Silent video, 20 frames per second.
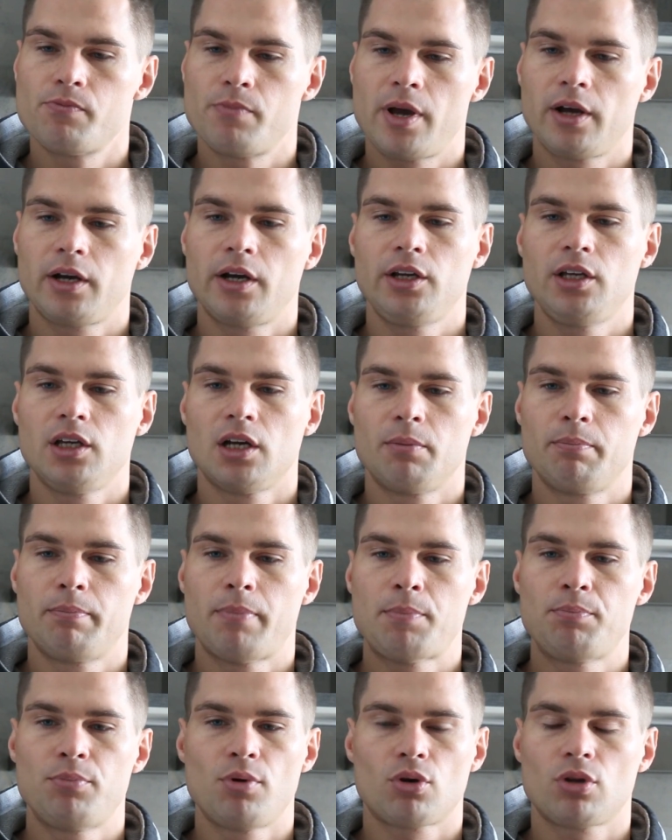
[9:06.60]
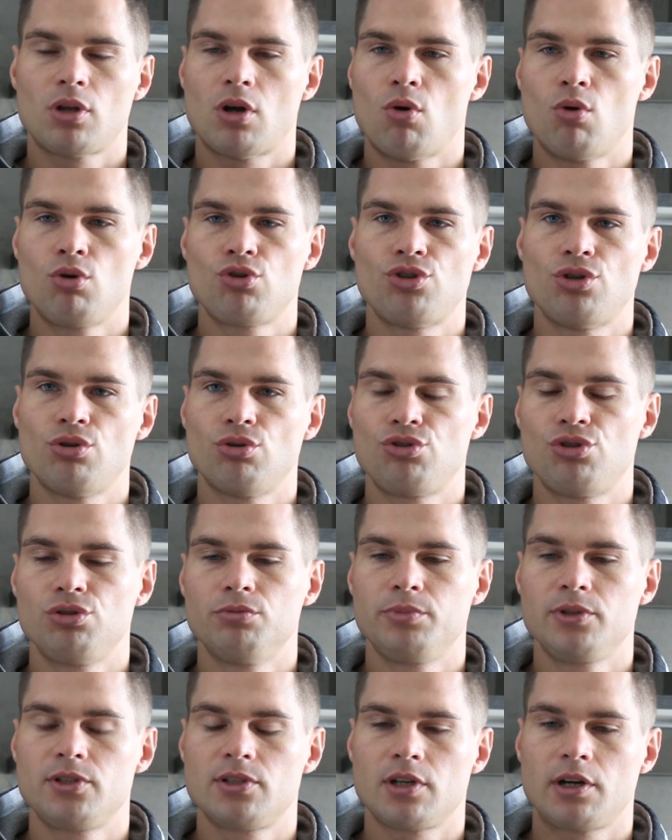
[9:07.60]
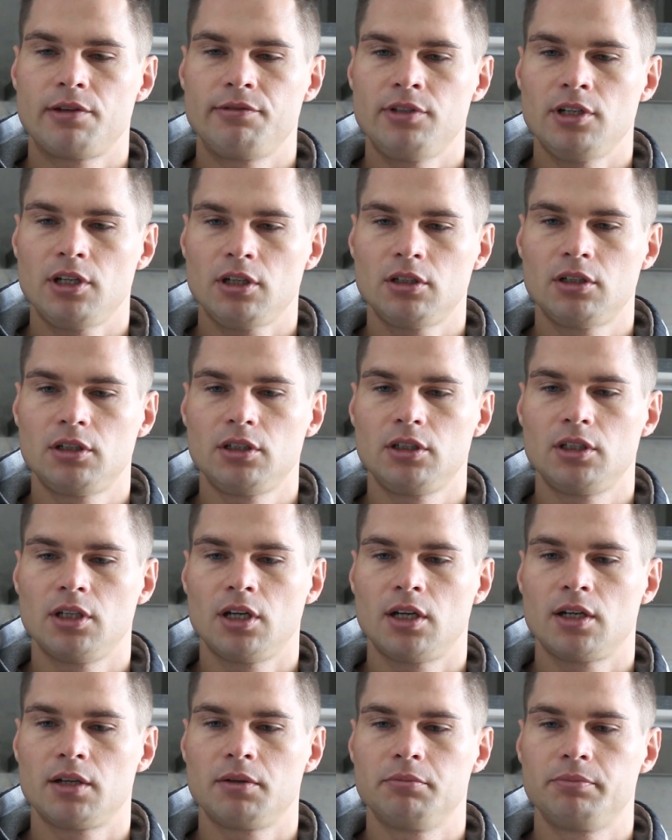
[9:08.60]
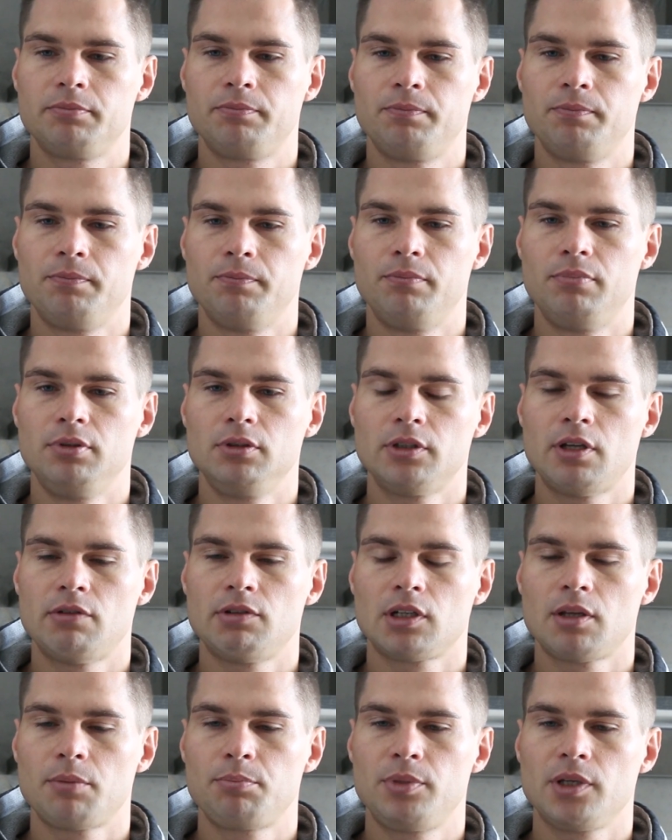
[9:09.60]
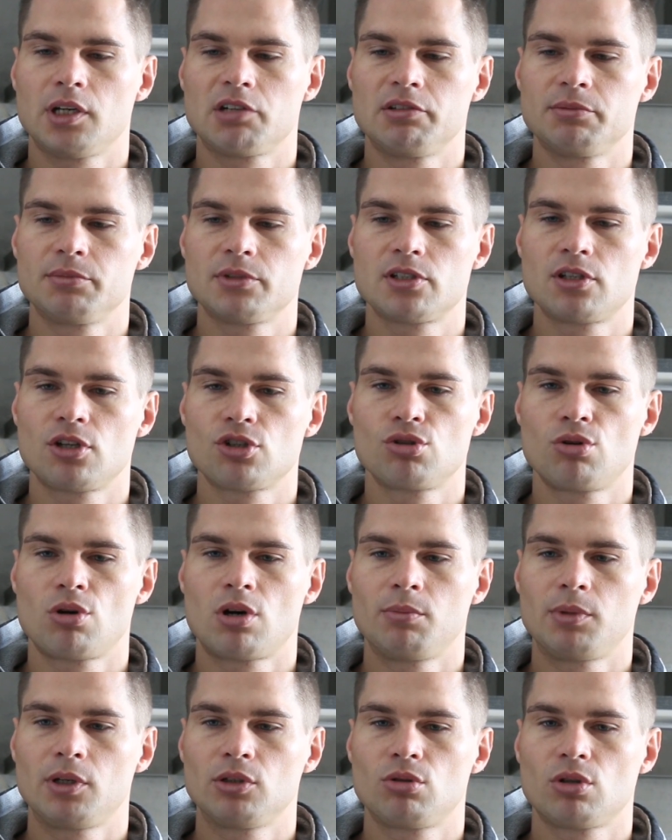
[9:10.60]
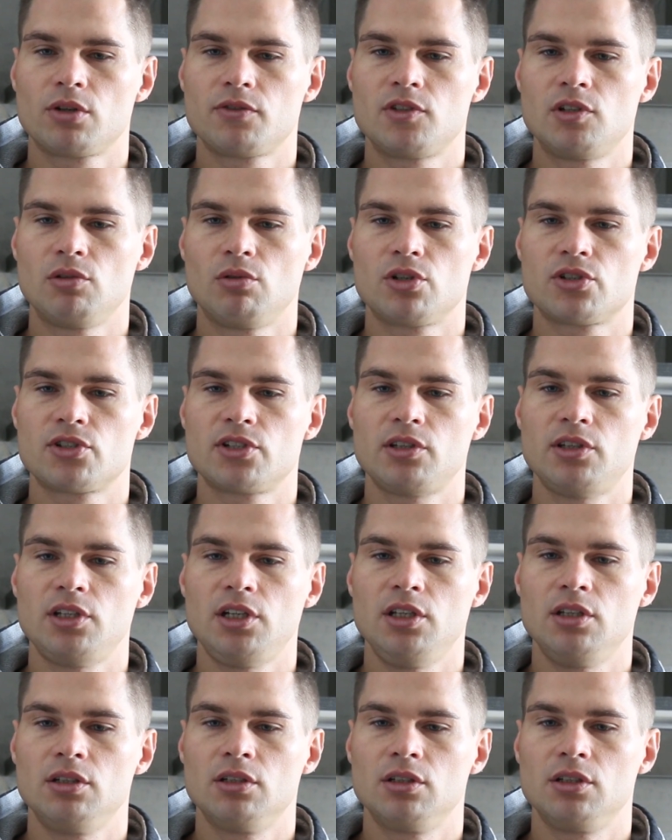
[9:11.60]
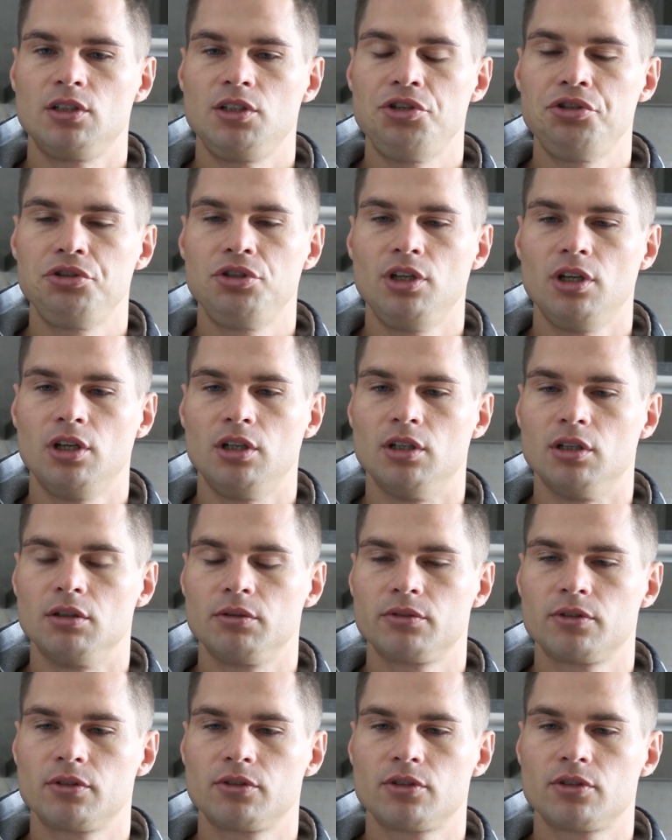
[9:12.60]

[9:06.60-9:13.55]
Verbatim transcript: моя карьера поперла очень-очень быстро вверх. Я был, наверное, первым стажером, который всего лишь за три недели